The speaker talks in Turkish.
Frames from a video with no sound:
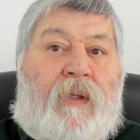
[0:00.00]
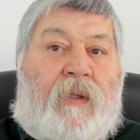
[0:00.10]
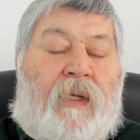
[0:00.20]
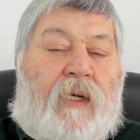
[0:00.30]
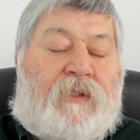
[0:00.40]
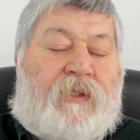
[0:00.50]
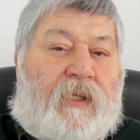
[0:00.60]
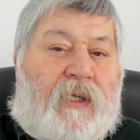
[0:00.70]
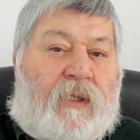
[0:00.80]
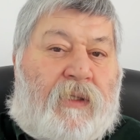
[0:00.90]

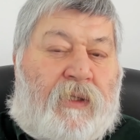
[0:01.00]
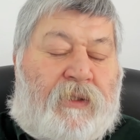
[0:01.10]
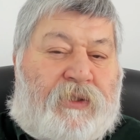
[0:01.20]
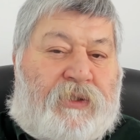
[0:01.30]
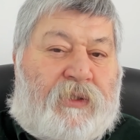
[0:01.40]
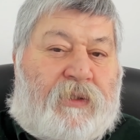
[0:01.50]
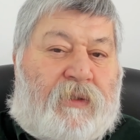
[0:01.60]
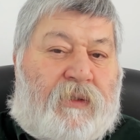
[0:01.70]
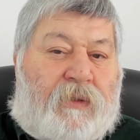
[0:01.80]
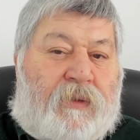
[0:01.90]
gerçekten karışık.
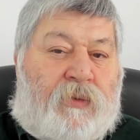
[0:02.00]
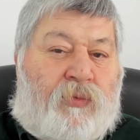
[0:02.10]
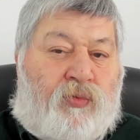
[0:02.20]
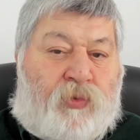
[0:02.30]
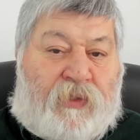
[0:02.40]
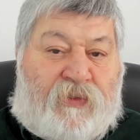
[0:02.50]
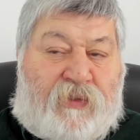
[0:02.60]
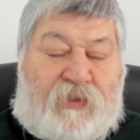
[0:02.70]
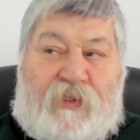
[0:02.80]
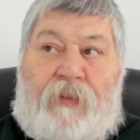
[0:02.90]

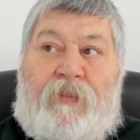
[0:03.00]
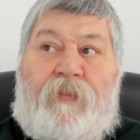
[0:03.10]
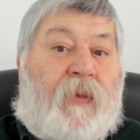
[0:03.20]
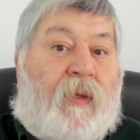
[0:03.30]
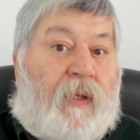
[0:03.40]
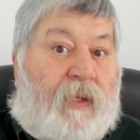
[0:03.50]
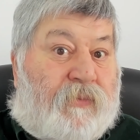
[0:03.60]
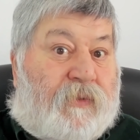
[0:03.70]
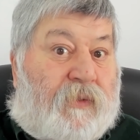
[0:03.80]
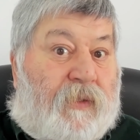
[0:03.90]
Uzatırsam
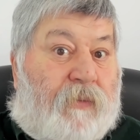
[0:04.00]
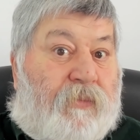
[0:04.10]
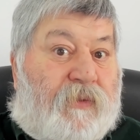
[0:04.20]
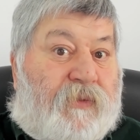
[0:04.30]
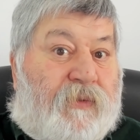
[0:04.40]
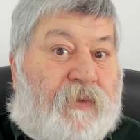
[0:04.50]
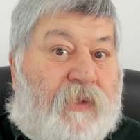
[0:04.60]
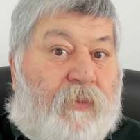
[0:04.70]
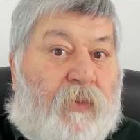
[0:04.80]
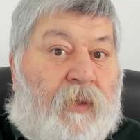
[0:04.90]
hem
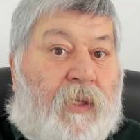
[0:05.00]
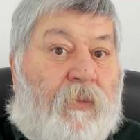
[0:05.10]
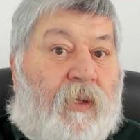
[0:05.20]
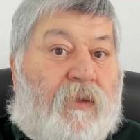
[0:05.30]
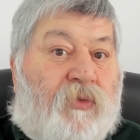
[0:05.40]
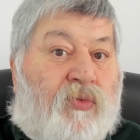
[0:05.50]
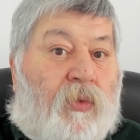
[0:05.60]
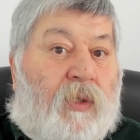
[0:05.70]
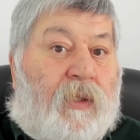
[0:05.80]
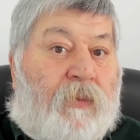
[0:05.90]
sıkılabilirsiniz hem anlamakta
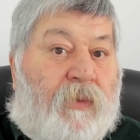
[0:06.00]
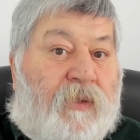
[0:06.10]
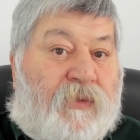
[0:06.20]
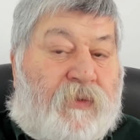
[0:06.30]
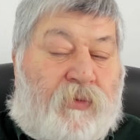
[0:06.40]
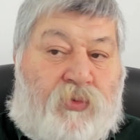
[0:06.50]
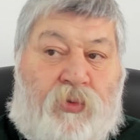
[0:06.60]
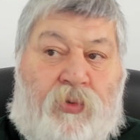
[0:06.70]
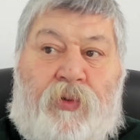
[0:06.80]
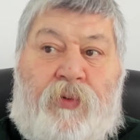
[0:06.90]
zorlanabilirsiniz.
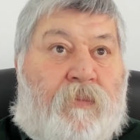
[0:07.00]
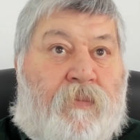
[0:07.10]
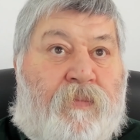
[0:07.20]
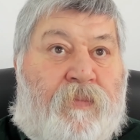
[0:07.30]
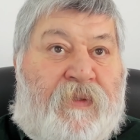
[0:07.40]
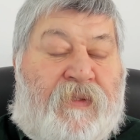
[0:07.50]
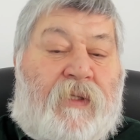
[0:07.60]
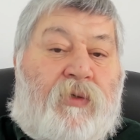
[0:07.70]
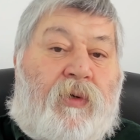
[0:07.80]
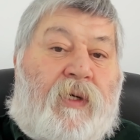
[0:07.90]
Çünkü bize
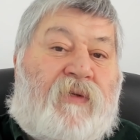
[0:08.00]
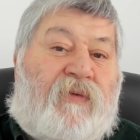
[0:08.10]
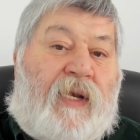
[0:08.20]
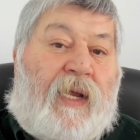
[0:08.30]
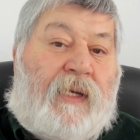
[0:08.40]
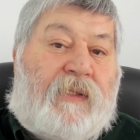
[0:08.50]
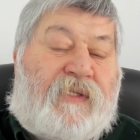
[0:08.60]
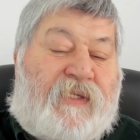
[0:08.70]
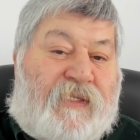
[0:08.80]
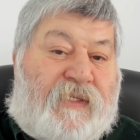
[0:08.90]
yönetilen
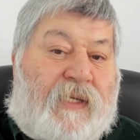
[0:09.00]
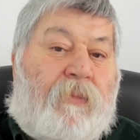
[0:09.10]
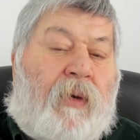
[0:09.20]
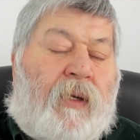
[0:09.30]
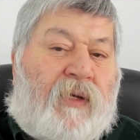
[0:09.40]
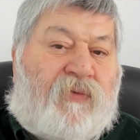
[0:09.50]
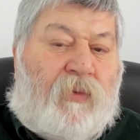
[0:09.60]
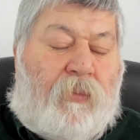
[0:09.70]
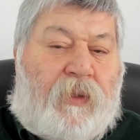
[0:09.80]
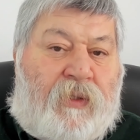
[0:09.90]
sistem
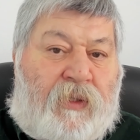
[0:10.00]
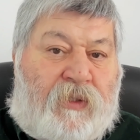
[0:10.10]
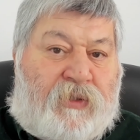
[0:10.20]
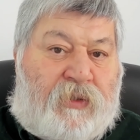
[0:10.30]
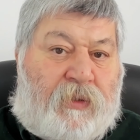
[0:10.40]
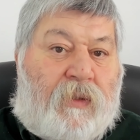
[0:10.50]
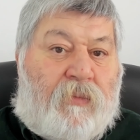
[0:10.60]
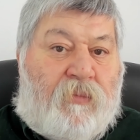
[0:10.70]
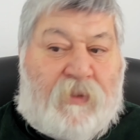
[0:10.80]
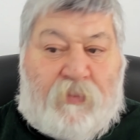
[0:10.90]
anlatılmadığı için
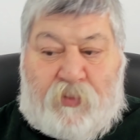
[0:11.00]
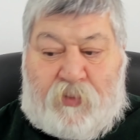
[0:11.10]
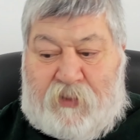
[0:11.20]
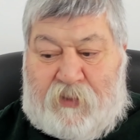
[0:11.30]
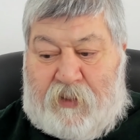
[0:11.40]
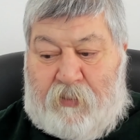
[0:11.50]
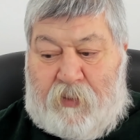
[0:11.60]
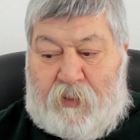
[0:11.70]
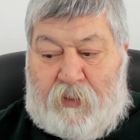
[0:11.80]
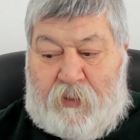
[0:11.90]
biz bu
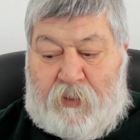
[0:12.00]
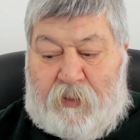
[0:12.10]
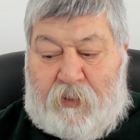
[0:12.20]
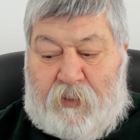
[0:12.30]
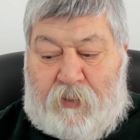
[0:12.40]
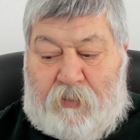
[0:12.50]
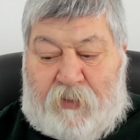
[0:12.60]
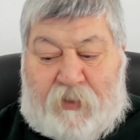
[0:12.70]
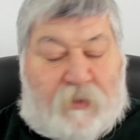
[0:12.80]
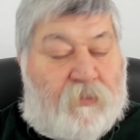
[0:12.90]
sistemi e, bir
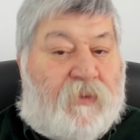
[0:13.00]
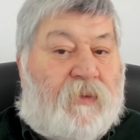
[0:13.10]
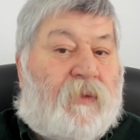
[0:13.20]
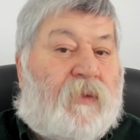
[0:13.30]
takım